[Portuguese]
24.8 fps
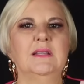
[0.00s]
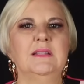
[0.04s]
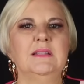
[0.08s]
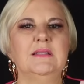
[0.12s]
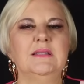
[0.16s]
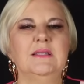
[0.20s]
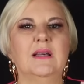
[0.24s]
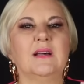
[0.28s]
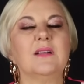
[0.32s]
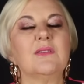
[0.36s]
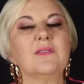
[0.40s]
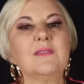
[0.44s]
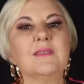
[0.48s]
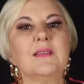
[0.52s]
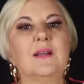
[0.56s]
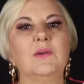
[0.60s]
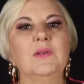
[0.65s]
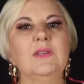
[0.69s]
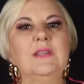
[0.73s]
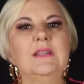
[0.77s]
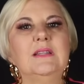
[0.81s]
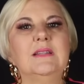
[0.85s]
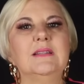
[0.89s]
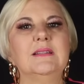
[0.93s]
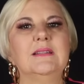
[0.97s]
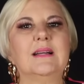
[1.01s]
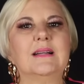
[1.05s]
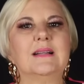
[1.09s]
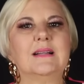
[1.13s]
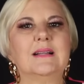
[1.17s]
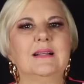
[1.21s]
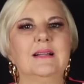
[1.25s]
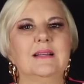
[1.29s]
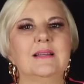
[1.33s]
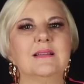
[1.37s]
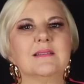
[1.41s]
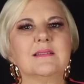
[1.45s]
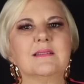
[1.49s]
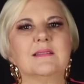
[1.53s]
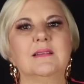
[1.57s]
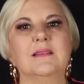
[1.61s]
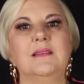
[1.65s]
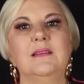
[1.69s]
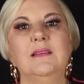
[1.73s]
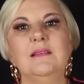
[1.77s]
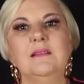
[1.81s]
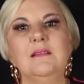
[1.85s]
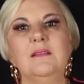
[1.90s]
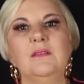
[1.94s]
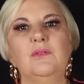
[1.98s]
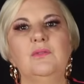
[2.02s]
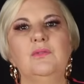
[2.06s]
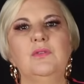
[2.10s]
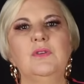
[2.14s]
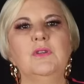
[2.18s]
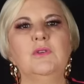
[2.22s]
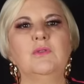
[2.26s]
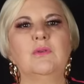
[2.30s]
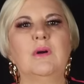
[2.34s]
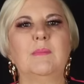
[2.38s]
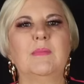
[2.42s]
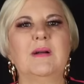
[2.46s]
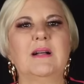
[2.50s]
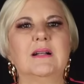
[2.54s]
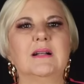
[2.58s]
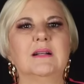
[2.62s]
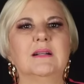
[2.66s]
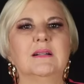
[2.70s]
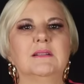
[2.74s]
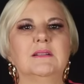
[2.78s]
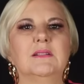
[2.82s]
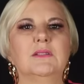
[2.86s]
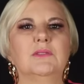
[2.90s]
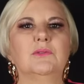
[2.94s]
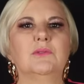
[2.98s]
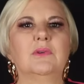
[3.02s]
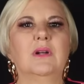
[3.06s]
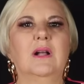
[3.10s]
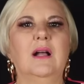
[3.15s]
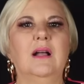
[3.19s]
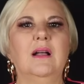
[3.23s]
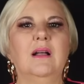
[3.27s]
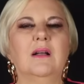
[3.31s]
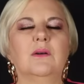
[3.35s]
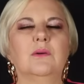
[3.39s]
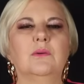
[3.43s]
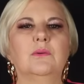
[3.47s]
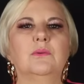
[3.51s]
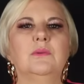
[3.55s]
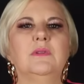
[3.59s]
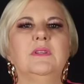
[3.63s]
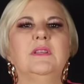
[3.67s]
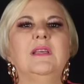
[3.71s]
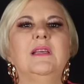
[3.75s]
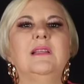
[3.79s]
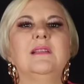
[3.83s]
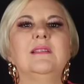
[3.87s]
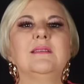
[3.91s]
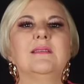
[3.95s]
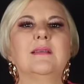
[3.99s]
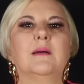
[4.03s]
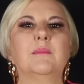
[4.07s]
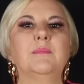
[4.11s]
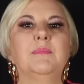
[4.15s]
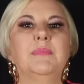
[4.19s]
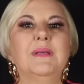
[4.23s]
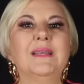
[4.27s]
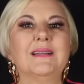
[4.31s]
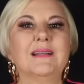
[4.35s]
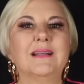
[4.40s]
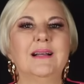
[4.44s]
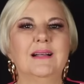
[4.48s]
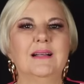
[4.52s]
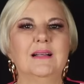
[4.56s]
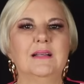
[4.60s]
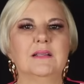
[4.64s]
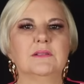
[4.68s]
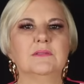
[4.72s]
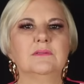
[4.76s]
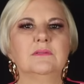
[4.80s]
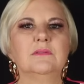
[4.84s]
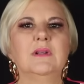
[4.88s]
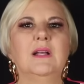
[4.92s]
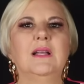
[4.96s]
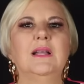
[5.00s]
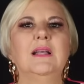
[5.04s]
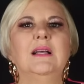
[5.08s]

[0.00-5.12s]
E ao saírem da casa, eles viram a macana no carro e eles a pegaram,